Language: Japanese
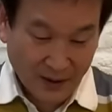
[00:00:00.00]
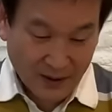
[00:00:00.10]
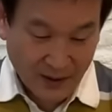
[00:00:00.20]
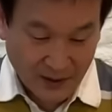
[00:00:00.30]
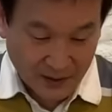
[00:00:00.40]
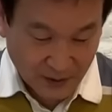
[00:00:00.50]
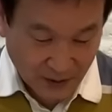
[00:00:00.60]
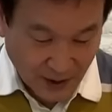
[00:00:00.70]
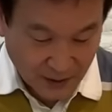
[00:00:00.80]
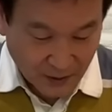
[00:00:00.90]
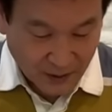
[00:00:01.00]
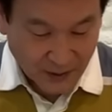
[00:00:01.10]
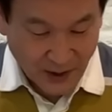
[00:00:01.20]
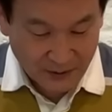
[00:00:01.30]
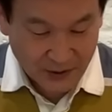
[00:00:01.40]
さてその韓国
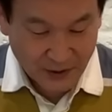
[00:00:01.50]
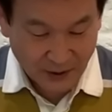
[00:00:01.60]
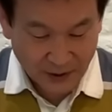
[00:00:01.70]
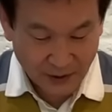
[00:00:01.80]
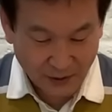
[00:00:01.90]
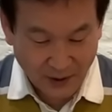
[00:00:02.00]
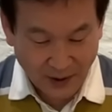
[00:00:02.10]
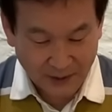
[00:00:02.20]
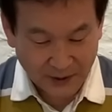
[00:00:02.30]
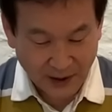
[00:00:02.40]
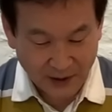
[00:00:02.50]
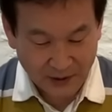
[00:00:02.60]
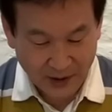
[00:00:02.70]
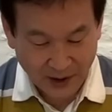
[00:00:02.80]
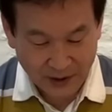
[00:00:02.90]
外務省は昨日カリブ海
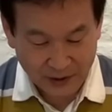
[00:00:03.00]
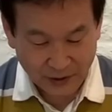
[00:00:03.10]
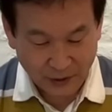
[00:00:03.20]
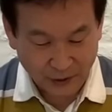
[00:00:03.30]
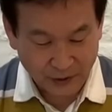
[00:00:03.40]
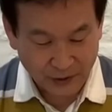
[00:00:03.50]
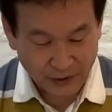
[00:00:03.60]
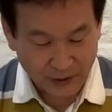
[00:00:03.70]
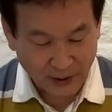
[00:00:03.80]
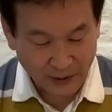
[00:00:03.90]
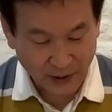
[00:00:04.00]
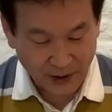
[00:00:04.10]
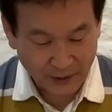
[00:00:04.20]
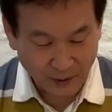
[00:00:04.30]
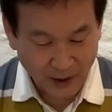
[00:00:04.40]
の社会主義国キューバと
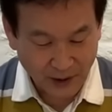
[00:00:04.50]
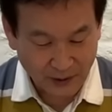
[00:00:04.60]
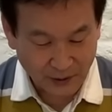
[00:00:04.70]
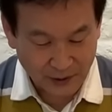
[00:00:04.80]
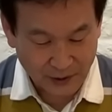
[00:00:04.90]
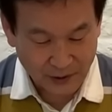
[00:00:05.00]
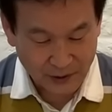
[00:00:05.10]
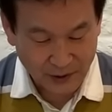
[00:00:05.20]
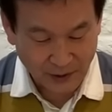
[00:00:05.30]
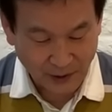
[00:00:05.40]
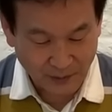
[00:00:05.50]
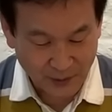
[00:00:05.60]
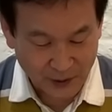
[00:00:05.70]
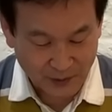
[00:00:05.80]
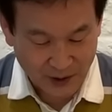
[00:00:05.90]
外交関係を樹立したと発
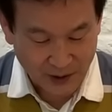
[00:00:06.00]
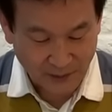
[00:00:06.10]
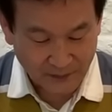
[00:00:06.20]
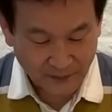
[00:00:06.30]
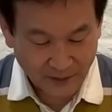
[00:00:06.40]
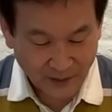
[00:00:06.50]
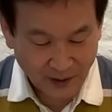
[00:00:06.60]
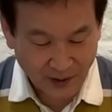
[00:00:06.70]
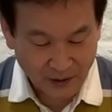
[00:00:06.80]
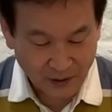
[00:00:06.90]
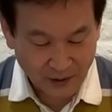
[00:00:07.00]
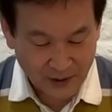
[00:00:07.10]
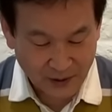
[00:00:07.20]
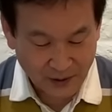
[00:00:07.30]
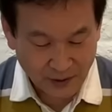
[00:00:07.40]
表しました。韓国は
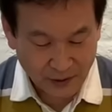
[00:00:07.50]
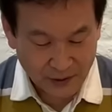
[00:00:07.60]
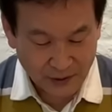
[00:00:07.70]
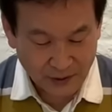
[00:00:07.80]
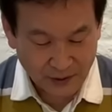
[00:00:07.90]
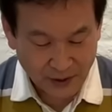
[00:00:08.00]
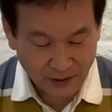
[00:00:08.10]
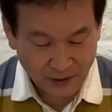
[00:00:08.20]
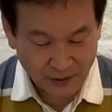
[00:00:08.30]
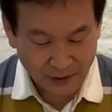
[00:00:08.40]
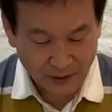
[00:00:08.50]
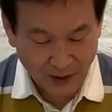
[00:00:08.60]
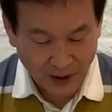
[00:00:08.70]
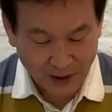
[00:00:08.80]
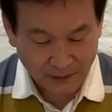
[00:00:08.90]
せんきゅうひゃくごじゅうきゅうねんの
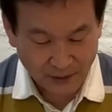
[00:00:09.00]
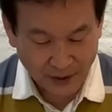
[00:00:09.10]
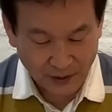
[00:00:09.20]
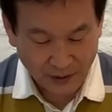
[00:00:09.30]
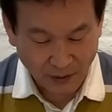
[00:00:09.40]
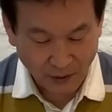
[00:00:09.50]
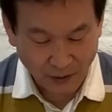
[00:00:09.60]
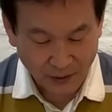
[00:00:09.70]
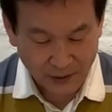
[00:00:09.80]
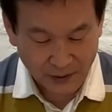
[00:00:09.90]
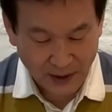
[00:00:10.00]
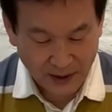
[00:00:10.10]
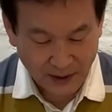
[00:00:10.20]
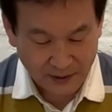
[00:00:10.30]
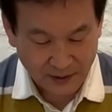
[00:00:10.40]
キューバ革命以降交流が
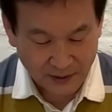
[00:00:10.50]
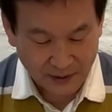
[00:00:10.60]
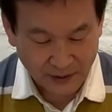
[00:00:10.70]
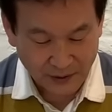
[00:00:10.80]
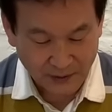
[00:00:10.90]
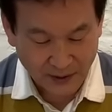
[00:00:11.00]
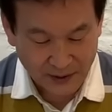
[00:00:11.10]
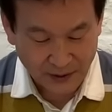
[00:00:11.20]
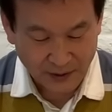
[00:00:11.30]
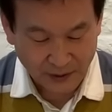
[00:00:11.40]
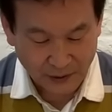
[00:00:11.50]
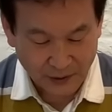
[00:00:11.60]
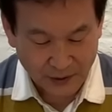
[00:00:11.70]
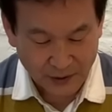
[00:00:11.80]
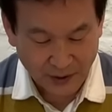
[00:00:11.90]
断絶。キューバはせんきゅうひゃくろ
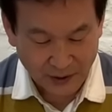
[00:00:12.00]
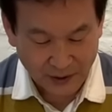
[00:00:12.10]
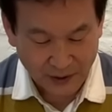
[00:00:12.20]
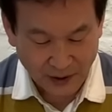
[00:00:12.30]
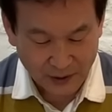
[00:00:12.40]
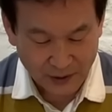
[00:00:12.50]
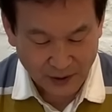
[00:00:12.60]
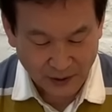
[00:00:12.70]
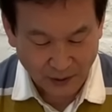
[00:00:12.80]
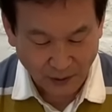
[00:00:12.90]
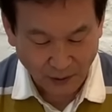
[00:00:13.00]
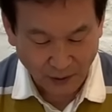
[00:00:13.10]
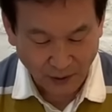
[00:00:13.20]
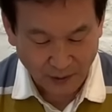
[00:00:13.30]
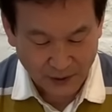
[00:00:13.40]
くじゅうねんに北朝鮮と国
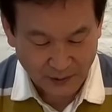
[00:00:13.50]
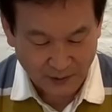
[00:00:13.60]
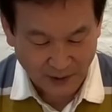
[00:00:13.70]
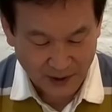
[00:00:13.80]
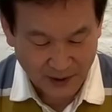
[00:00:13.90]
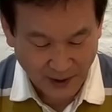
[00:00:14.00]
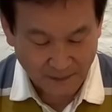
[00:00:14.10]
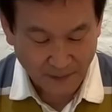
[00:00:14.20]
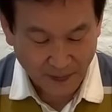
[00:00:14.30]
交を結びました。